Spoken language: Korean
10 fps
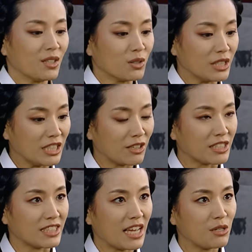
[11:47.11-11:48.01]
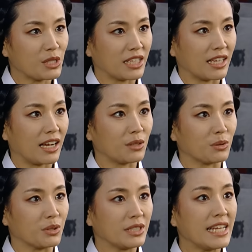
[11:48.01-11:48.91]
너는 이것을 사육장에
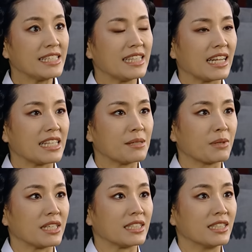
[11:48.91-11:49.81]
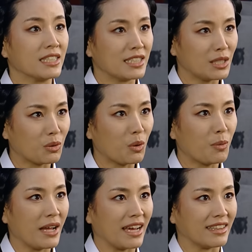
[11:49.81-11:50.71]
가두고 생신날 아침까지 극진히
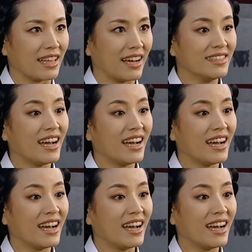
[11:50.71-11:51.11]
돌봐야 한다.